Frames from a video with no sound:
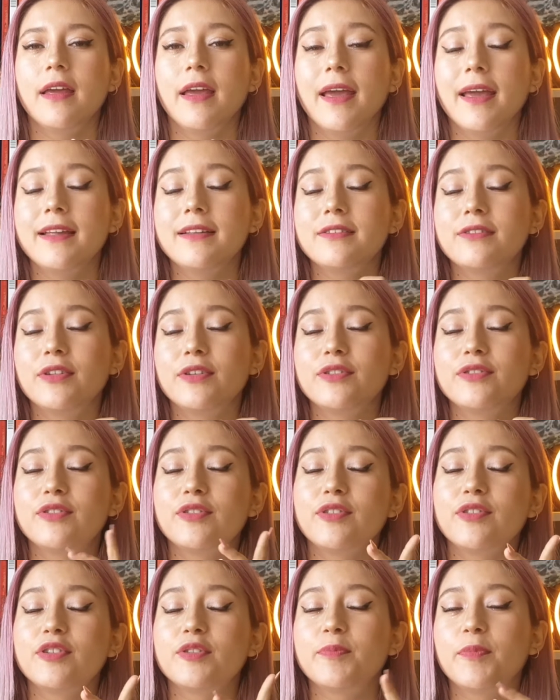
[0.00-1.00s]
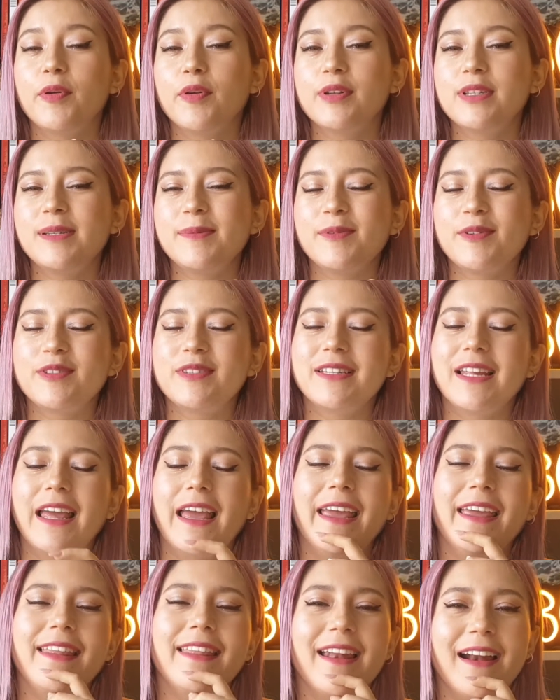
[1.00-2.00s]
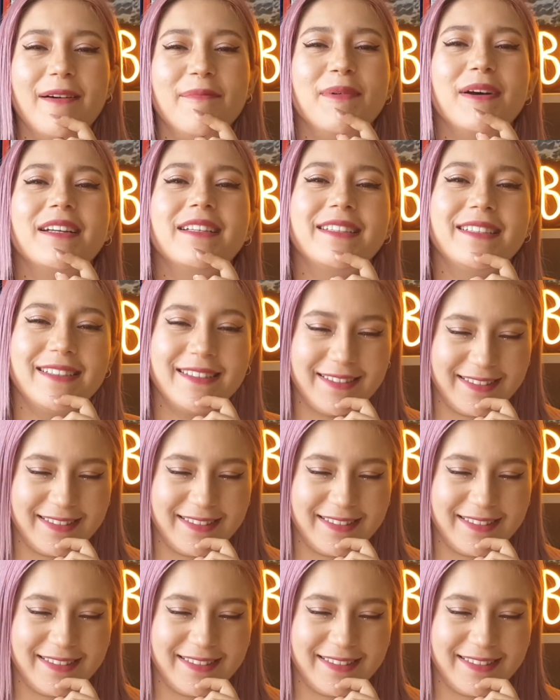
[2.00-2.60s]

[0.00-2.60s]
Estos son los próximos K-dramas.